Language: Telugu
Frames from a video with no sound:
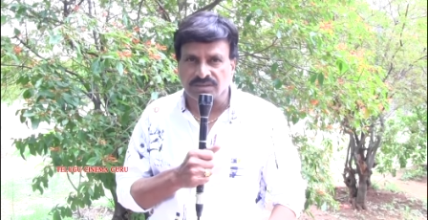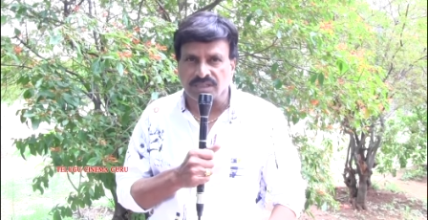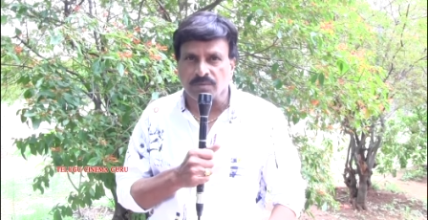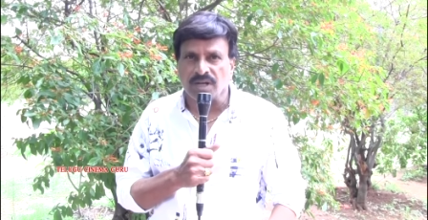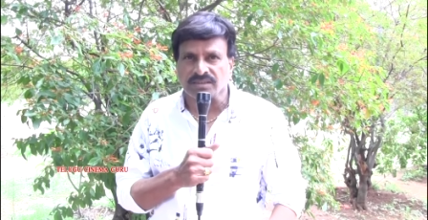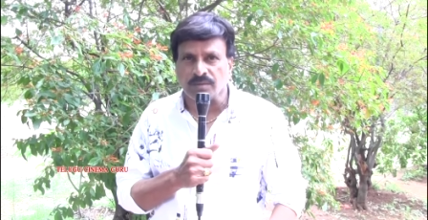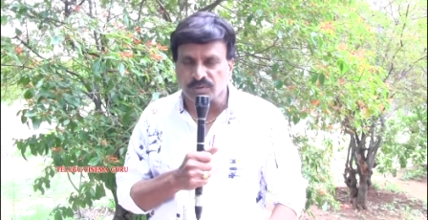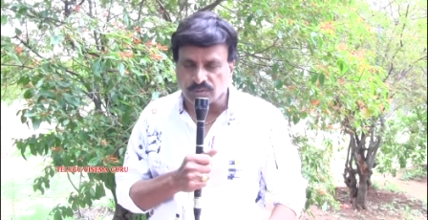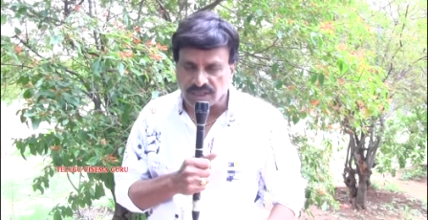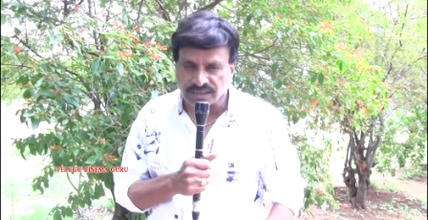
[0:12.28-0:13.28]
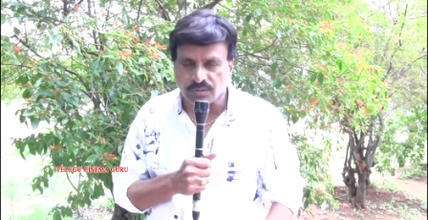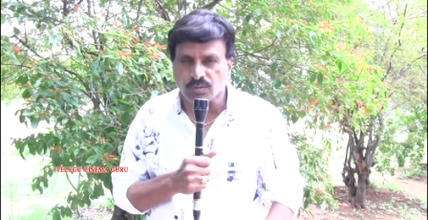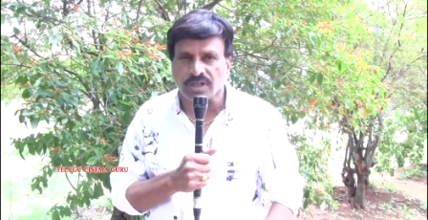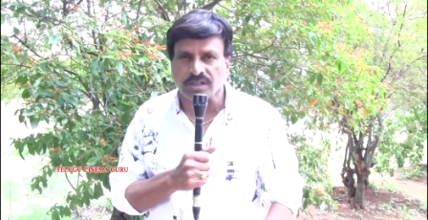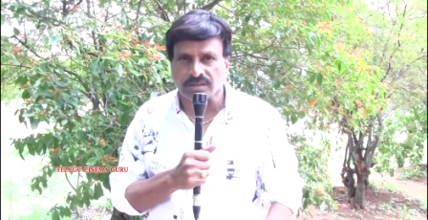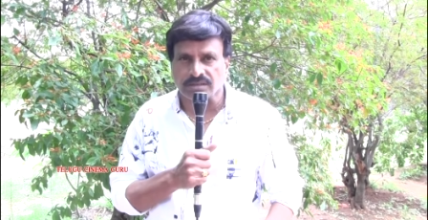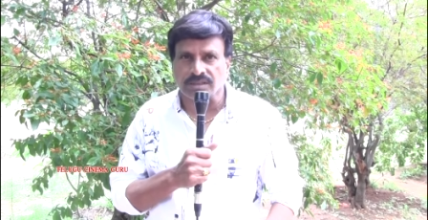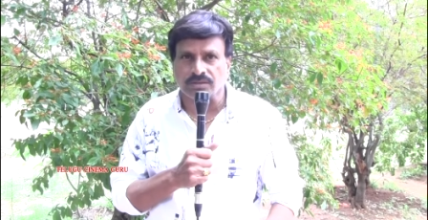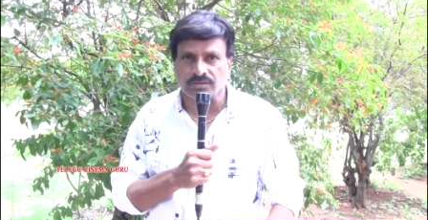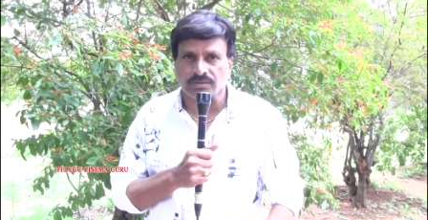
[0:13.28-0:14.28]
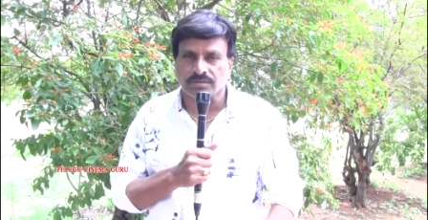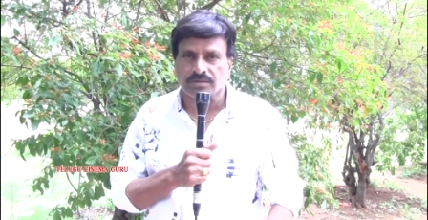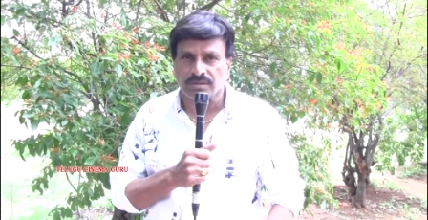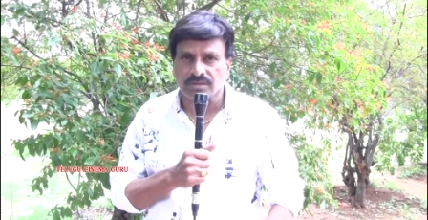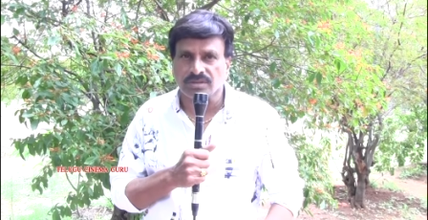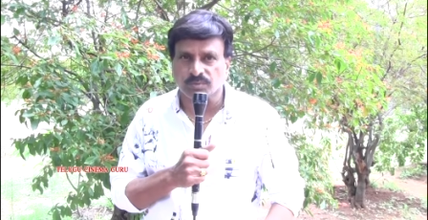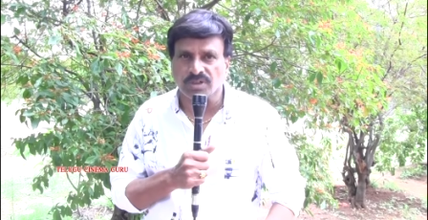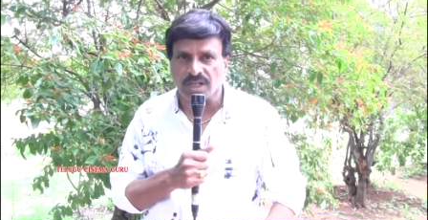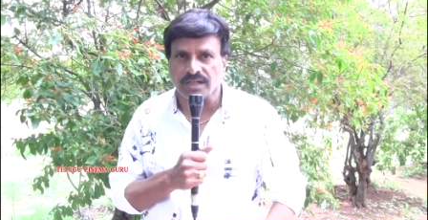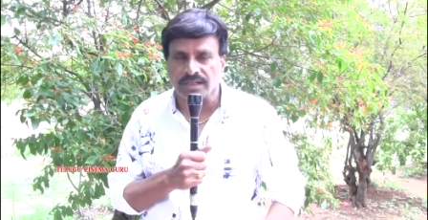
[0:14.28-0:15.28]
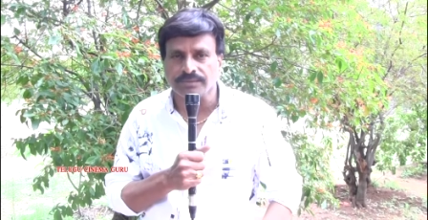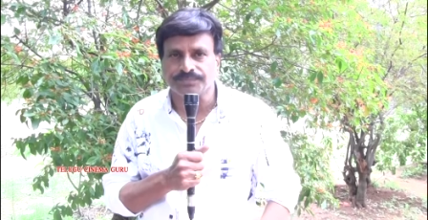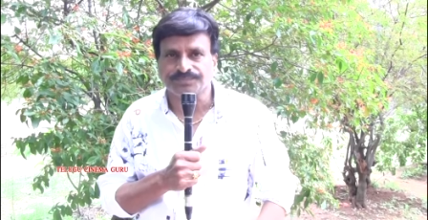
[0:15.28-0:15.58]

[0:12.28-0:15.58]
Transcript: నిర్మాతల మిత్రులందరికీ కూడా నేను చెప్తున్నానండి